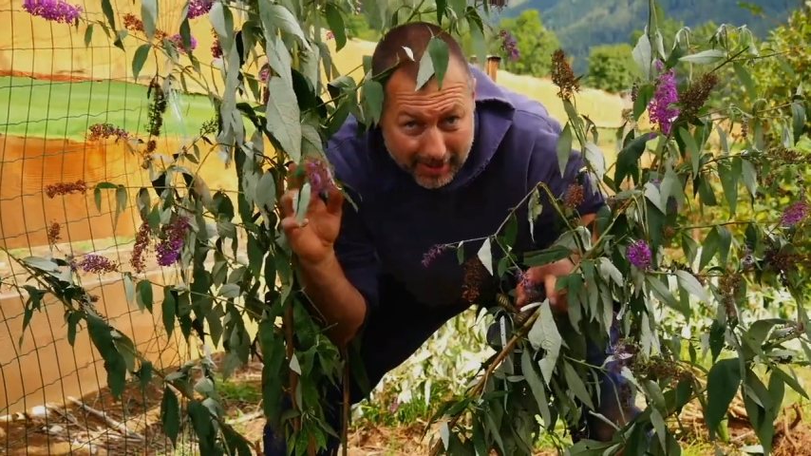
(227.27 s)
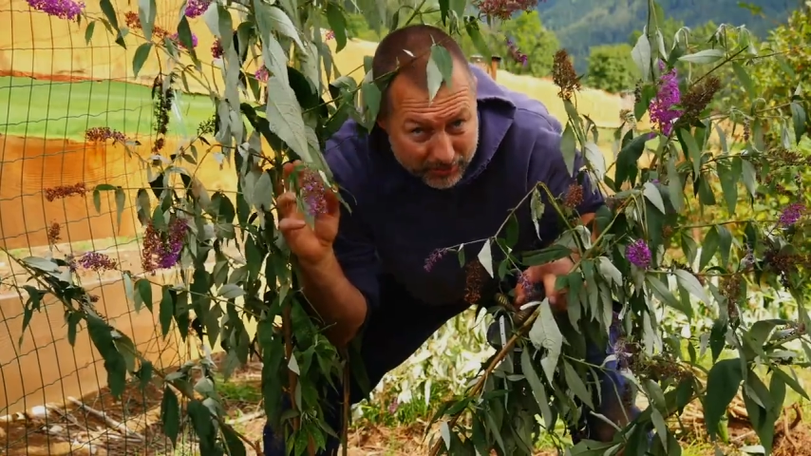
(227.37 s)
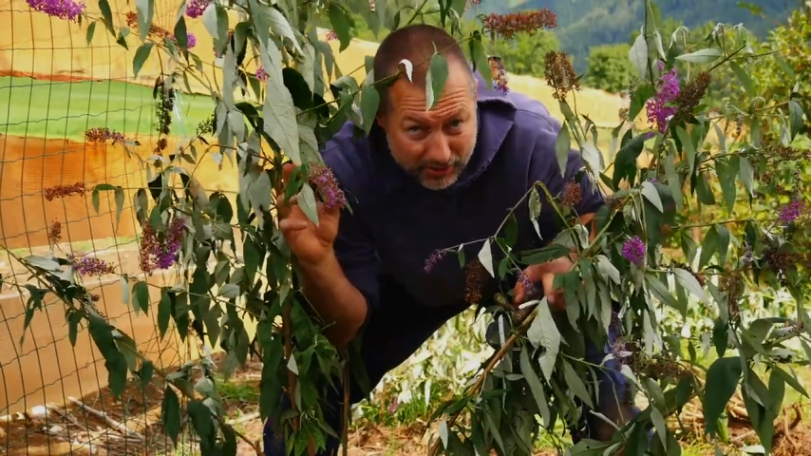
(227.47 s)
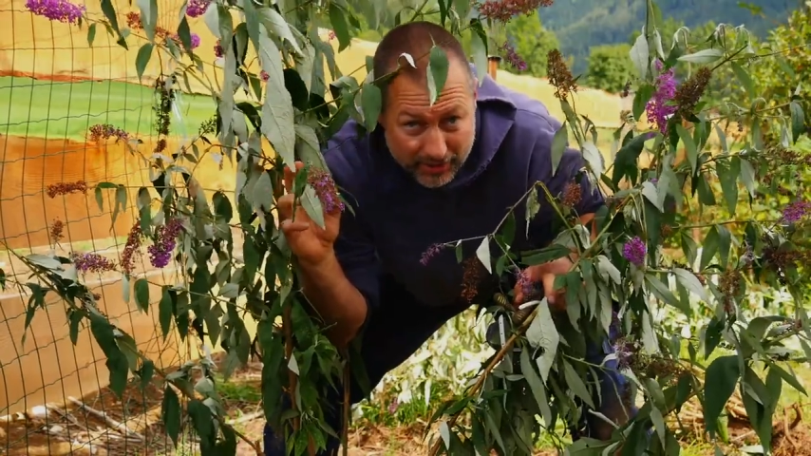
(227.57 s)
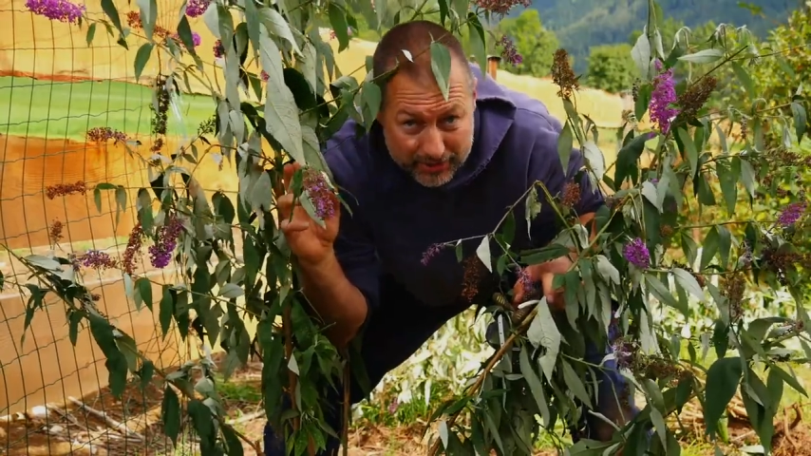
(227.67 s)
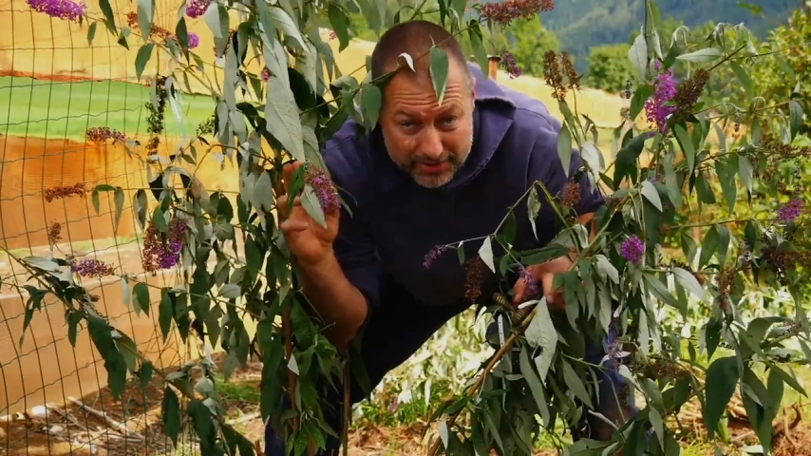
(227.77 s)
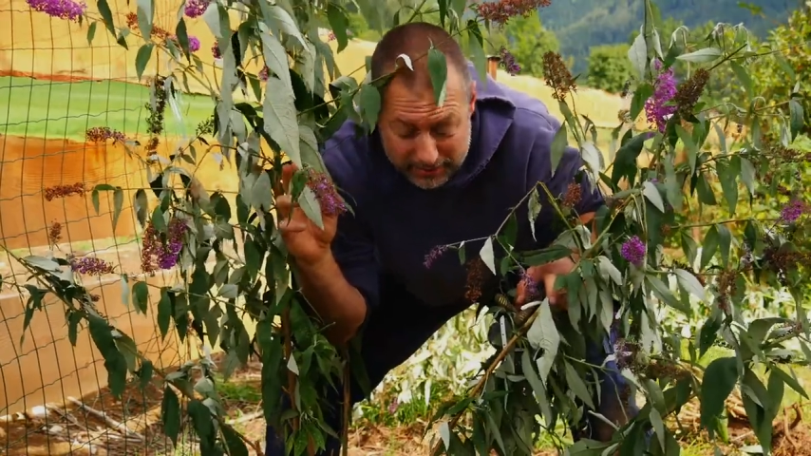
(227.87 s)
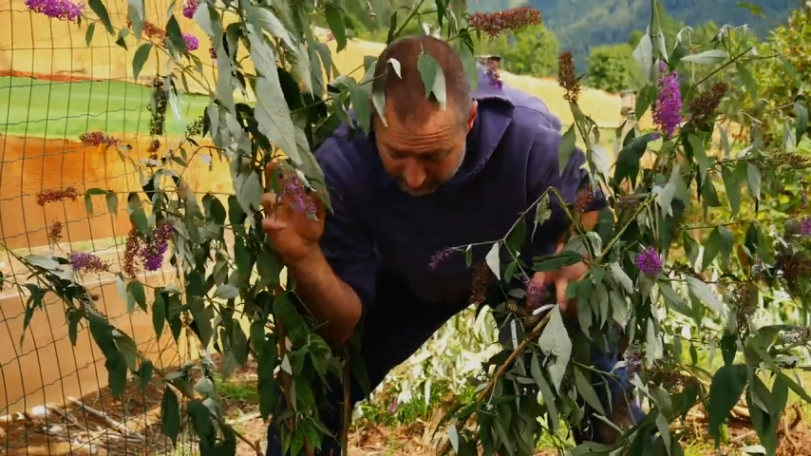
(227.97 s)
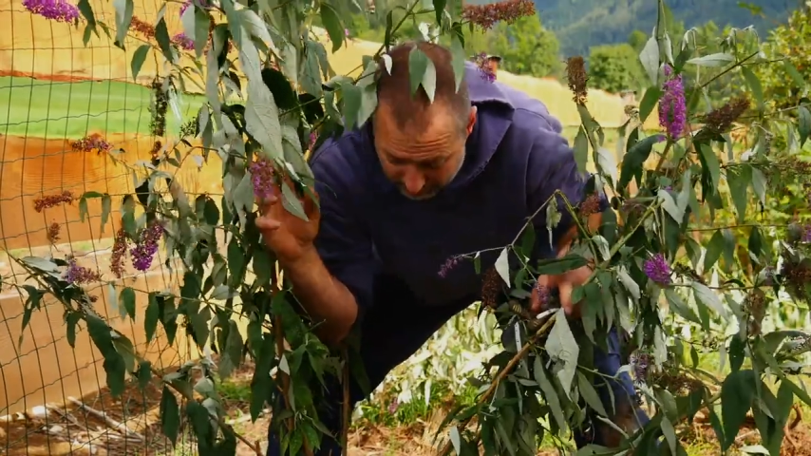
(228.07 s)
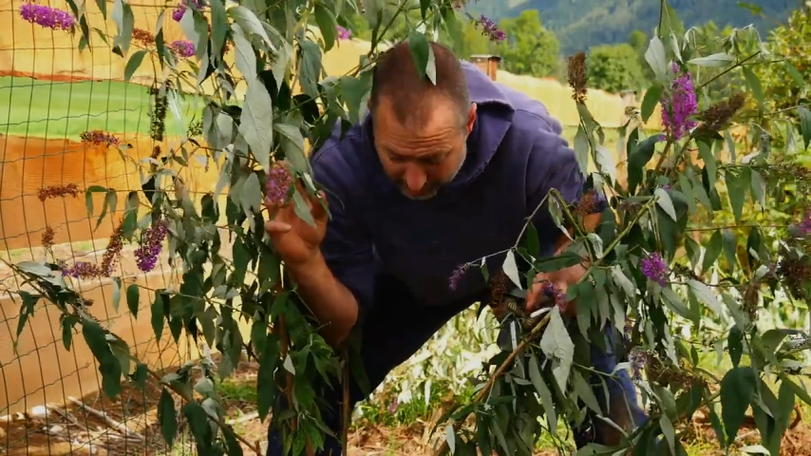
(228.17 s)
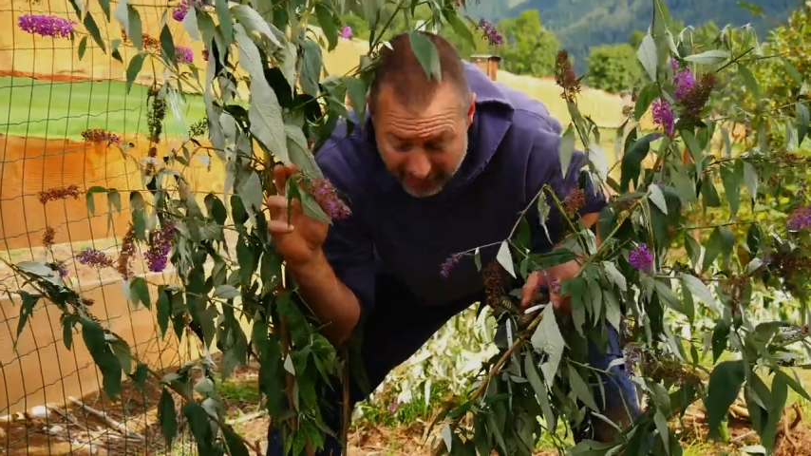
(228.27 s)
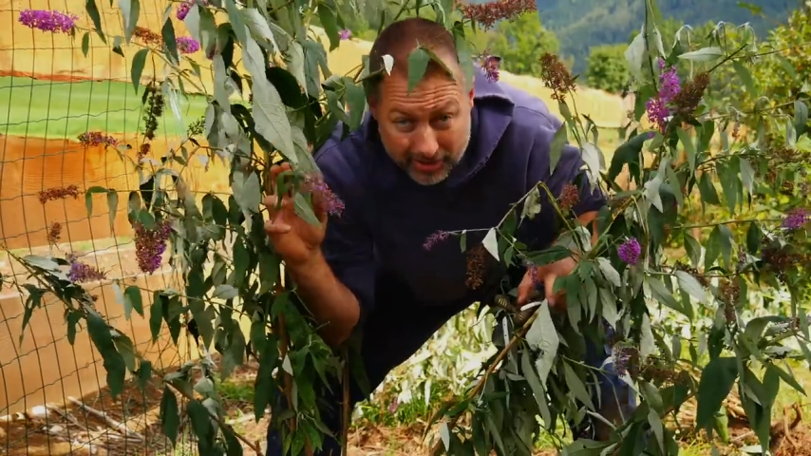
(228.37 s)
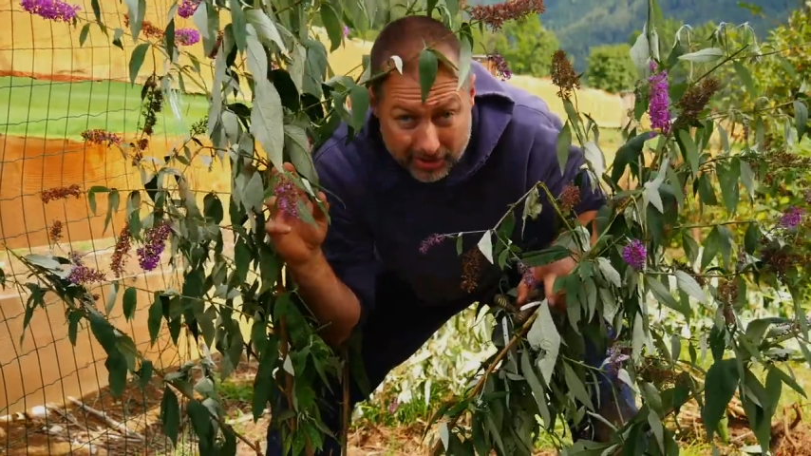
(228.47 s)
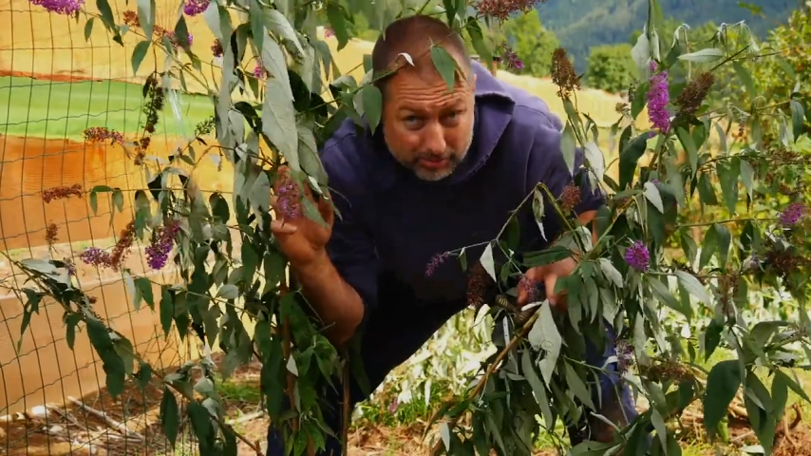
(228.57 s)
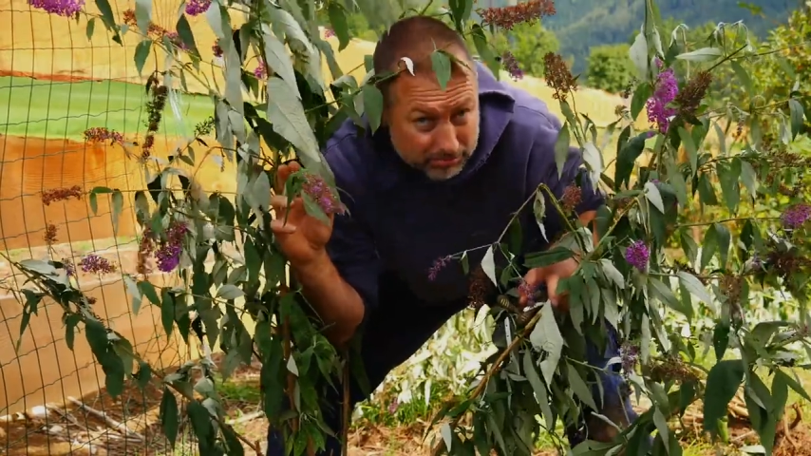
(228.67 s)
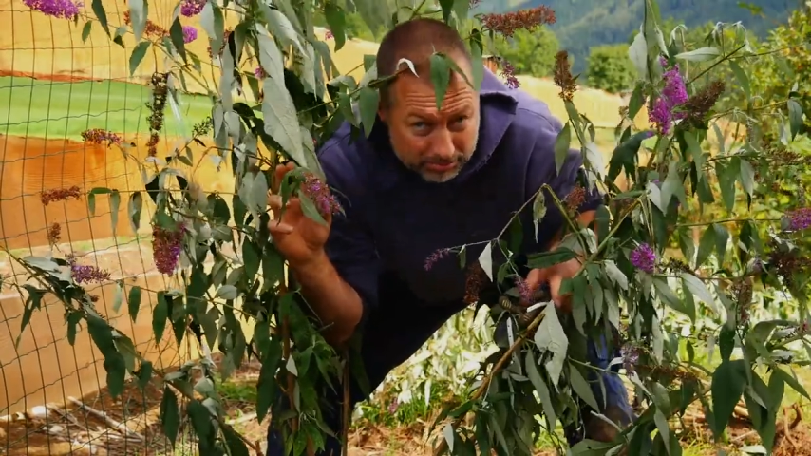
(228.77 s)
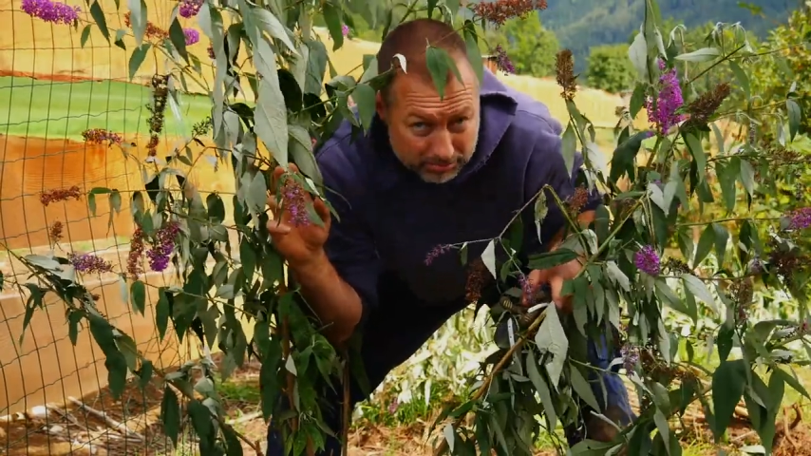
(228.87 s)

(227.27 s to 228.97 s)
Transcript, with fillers: Pflanzen Eigrum